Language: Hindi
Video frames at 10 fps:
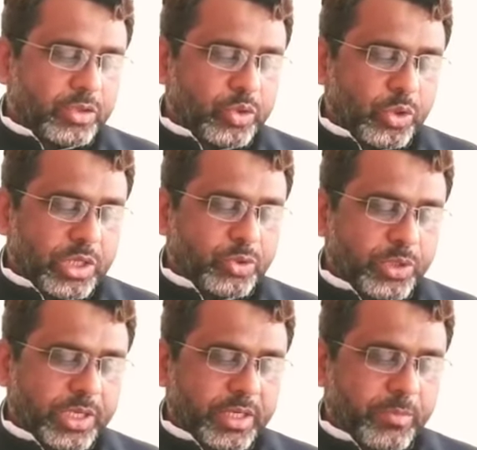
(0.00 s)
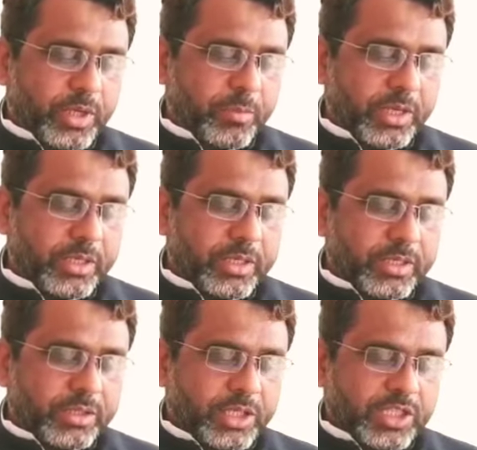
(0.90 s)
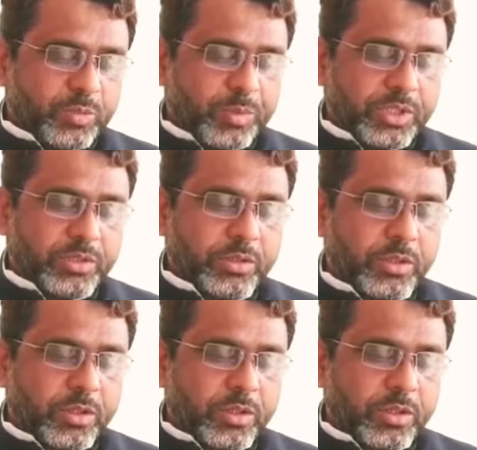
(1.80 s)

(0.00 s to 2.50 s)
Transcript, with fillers: छोटे छोटे कमरे में दस बीस